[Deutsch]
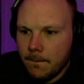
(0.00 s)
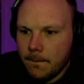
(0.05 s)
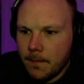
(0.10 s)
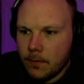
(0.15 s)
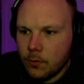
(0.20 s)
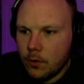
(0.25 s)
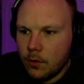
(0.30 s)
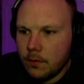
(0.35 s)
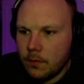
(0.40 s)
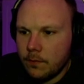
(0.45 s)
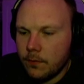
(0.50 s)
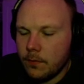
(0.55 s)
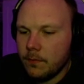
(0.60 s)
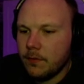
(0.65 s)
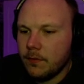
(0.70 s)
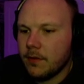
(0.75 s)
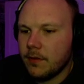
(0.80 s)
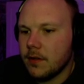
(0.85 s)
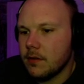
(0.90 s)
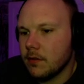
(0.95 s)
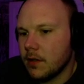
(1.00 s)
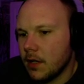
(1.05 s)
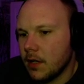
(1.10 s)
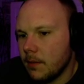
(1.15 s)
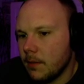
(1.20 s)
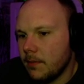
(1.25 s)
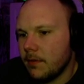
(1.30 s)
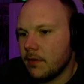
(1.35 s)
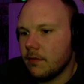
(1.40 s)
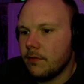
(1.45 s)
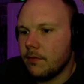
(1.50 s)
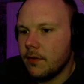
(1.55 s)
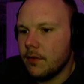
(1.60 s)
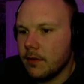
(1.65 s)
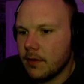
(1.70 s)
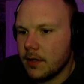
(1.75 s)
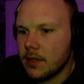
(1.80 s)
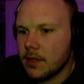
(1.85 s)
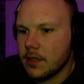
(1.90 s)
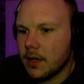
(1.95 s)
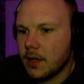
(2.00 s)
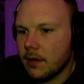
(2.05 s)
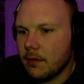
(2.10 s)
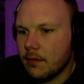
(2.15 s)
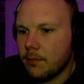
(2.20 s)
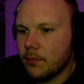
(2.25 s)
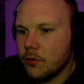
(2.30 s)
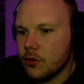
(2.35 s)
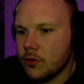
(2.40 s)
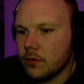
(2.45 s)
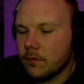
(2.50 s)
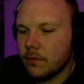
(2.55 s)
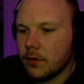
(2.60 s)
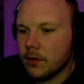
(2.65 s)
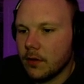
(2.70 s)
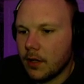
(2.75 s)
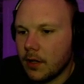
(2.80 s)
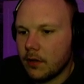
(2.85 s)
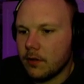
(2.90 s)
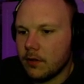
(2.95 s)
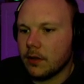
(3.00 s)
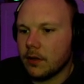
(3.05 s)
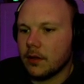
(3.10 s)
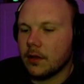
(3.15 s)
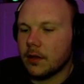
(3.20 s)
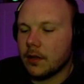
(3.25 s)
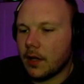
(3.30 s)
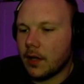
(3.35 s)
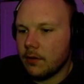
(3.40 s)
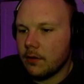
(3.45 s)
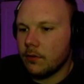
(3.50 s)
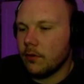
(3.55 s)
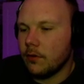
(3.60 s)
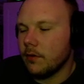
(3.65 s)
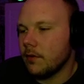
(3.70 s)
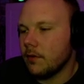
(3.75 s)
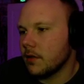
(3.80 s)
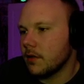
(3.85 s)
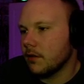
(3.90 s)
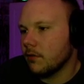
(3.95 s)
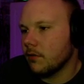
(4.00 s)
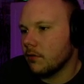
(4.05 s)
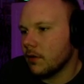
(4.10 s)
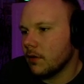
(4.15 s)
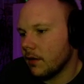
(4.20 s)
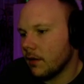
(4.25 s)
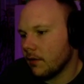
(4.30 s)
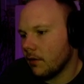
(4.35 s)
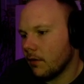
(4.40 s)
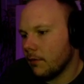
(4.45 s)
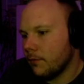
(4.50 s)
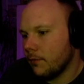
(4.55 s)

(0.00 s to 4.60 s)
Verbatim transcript: 59, okay. Bisschen Vielseitigkeitspush und von 393 Gesundheits auf